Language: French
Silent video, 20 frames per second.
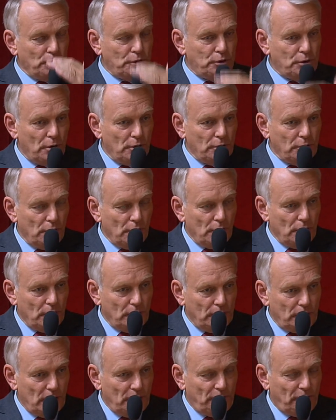fonctionne
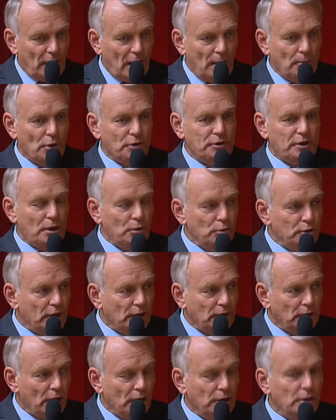différemment, ça
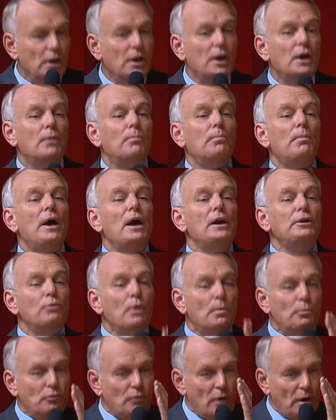nous étonne, mais elle
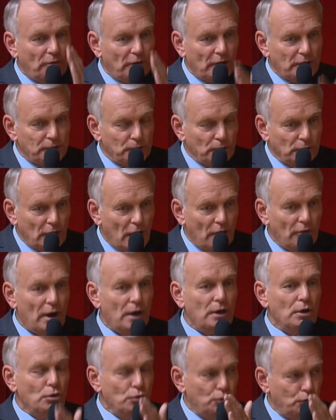doit pouvoir faire son
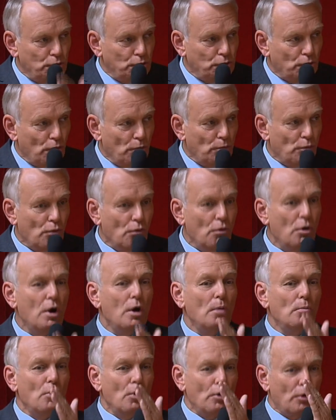travail jusqu'au bout
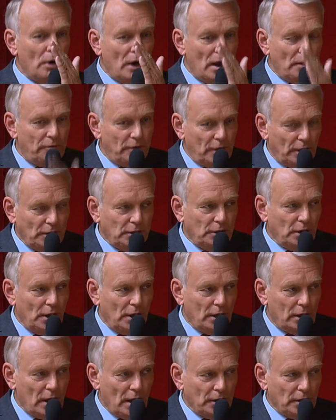pour que la vérité